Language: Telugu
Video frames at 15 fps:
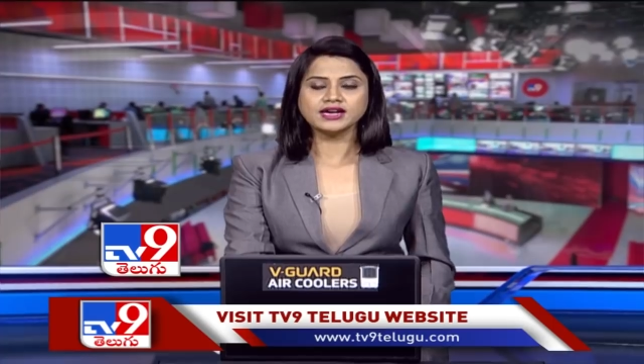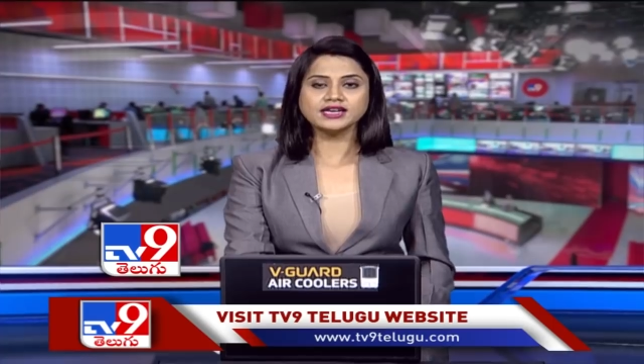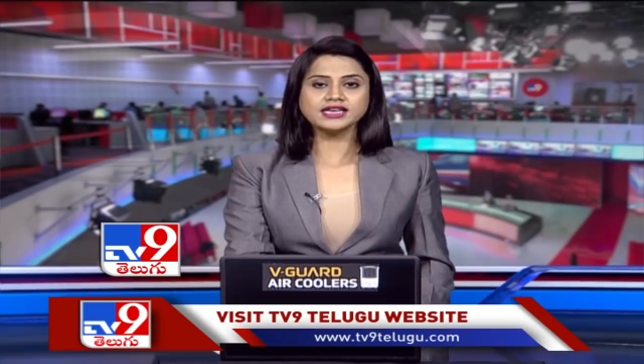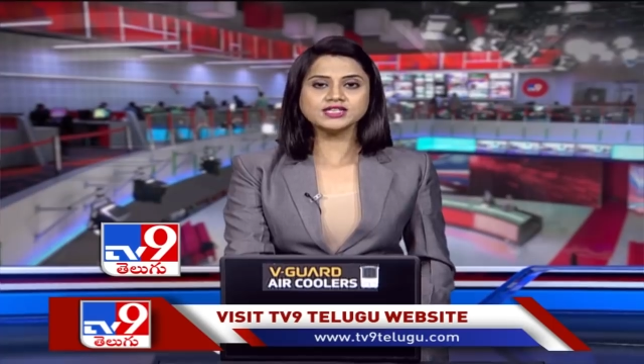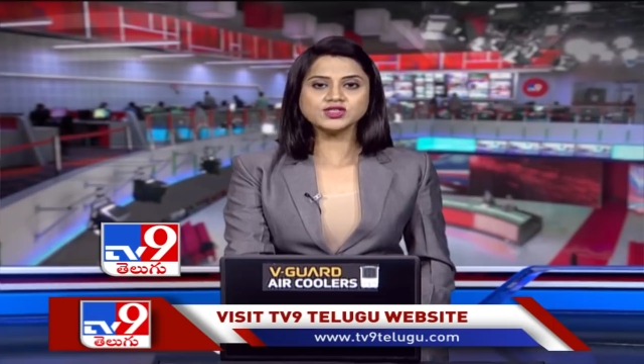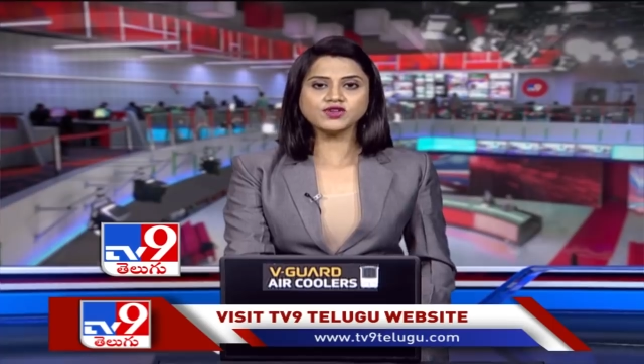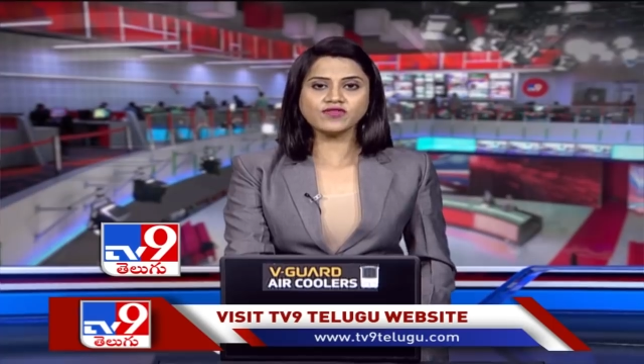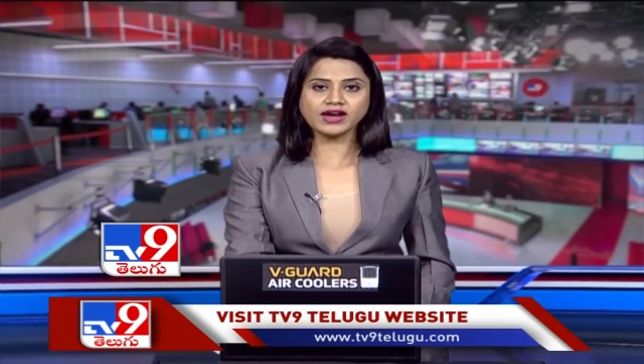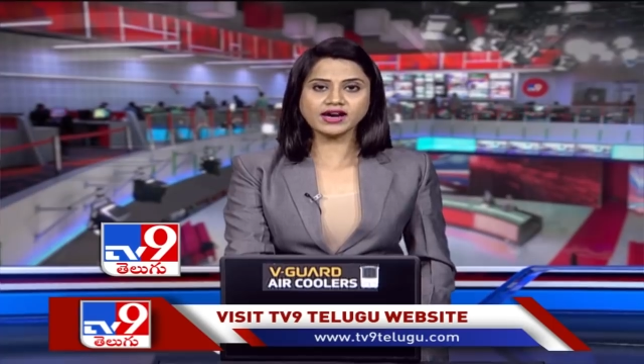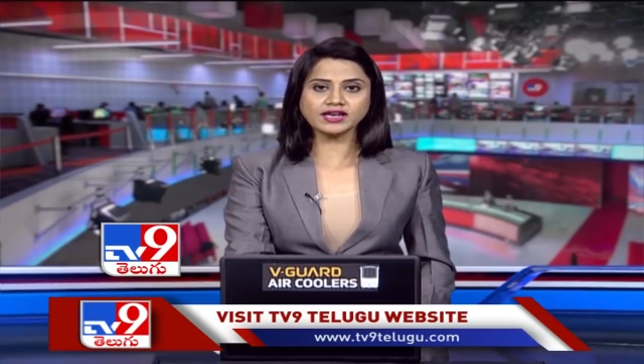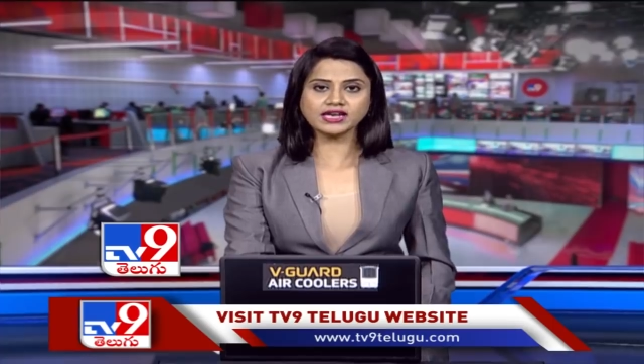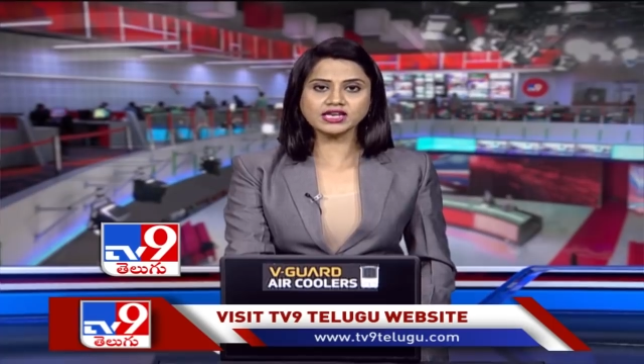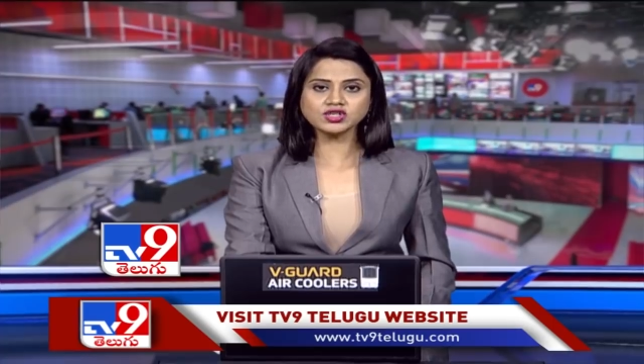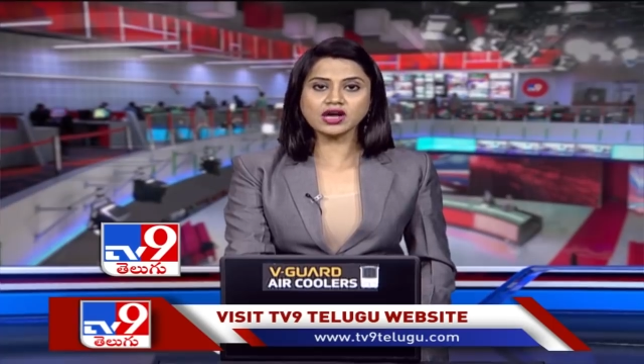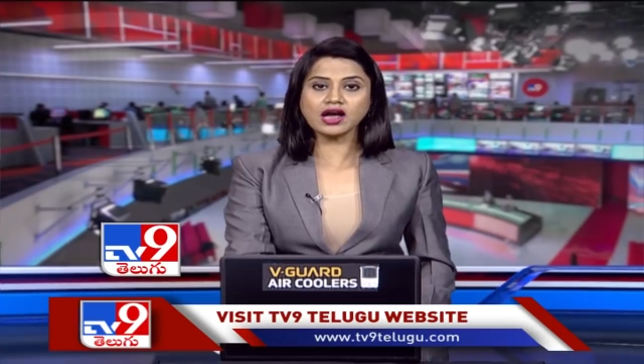టీజీ
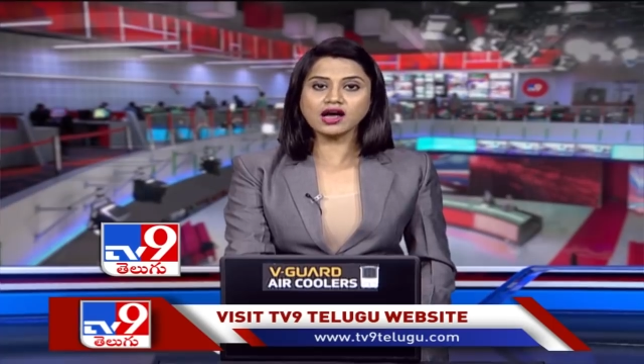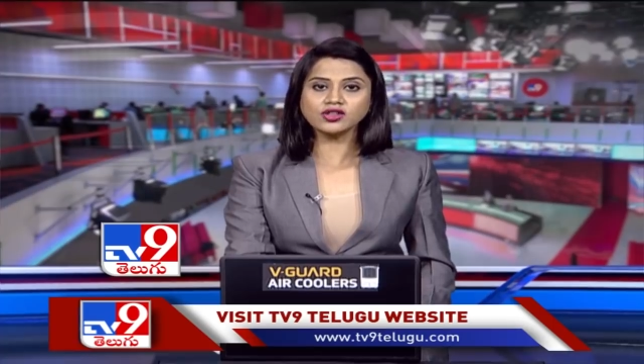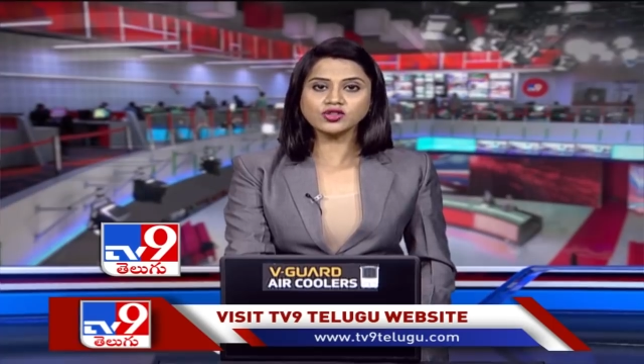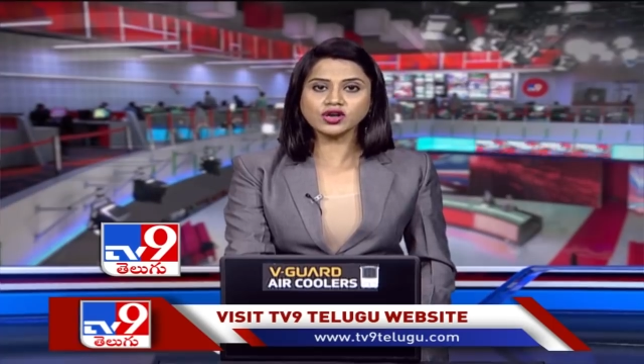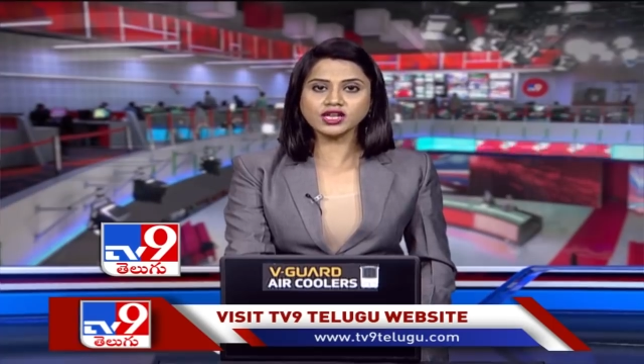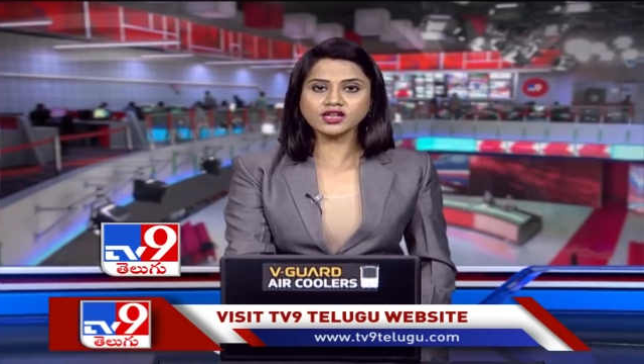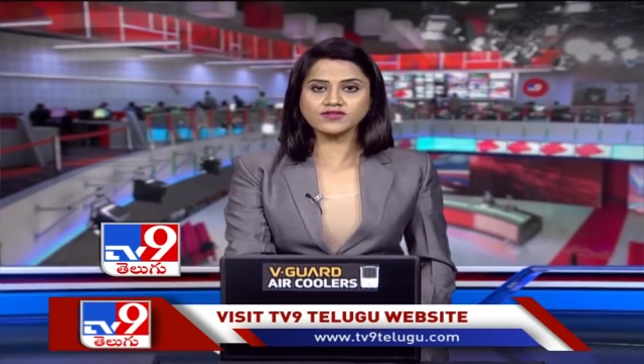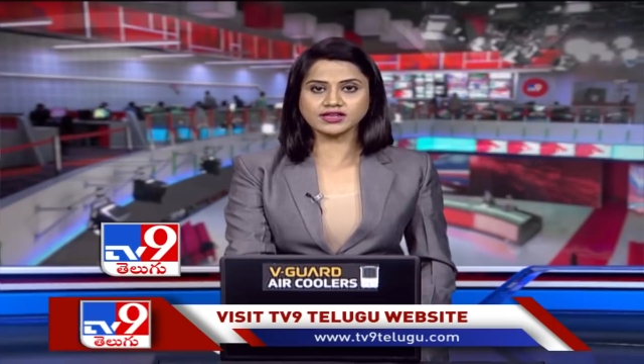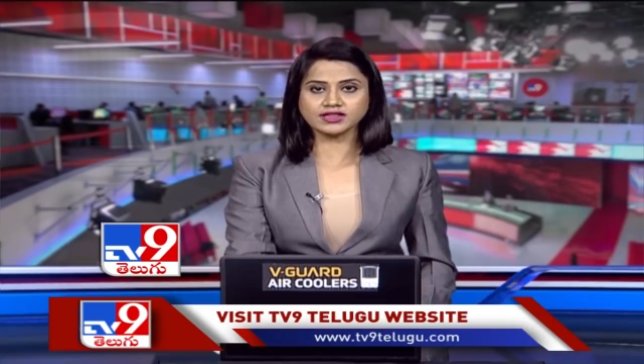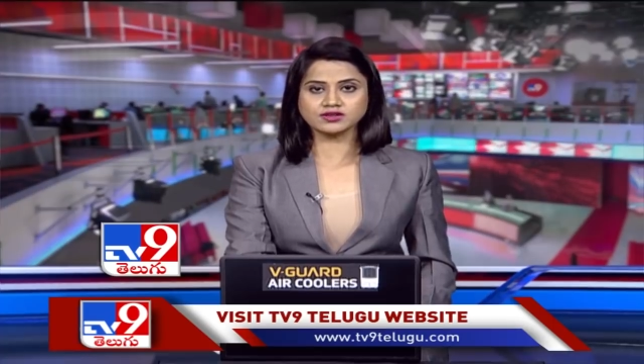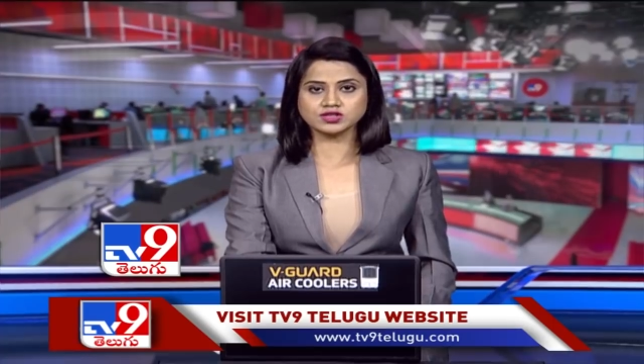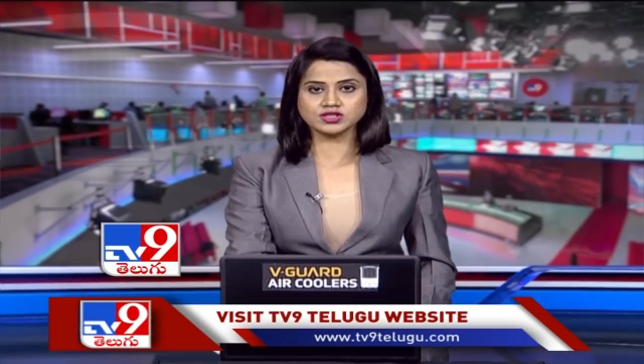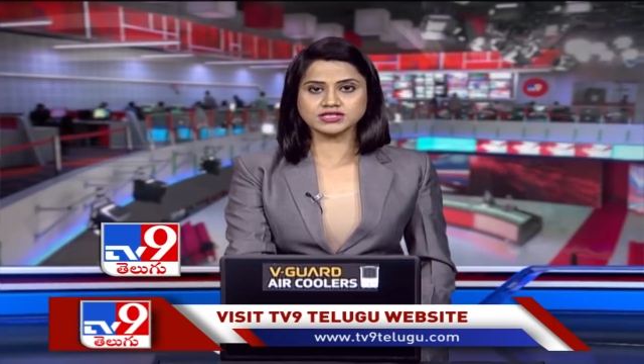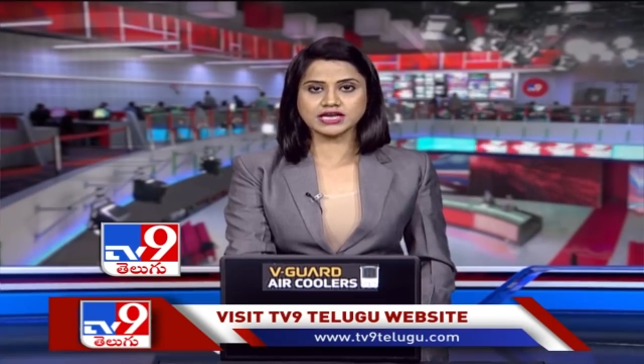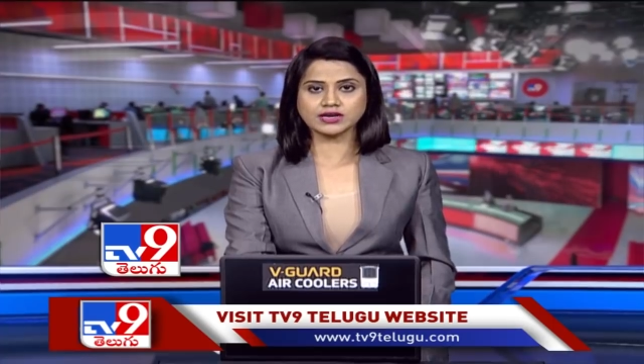వెంకటేష్ ఆందోళన వ్యక్తం
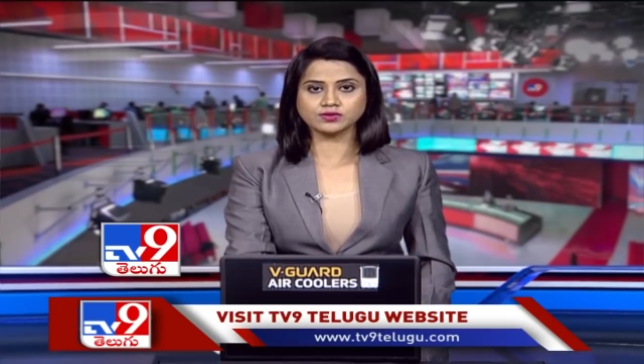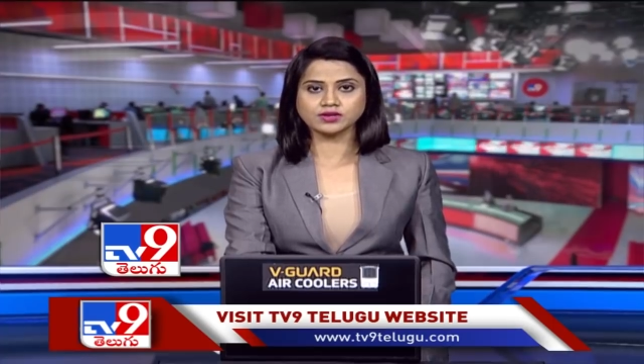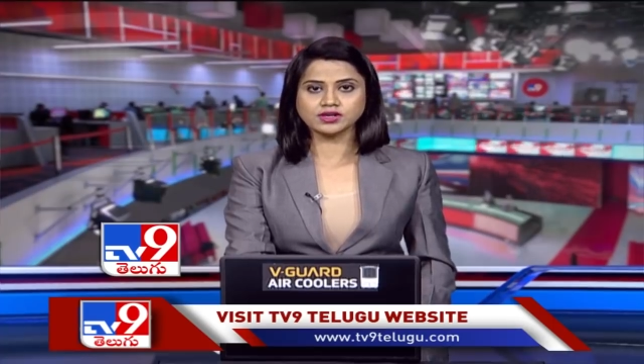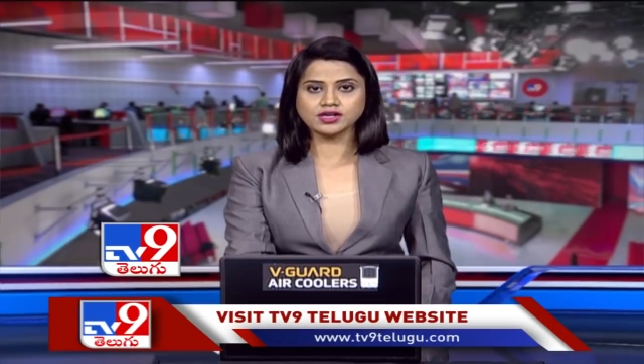చేశారు